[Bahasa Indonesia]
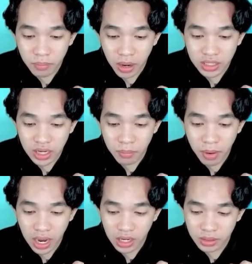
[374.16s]
ini banyak
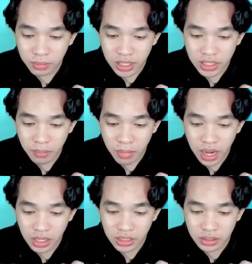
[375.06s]
banget banyak
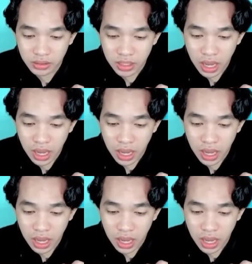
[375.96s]
banget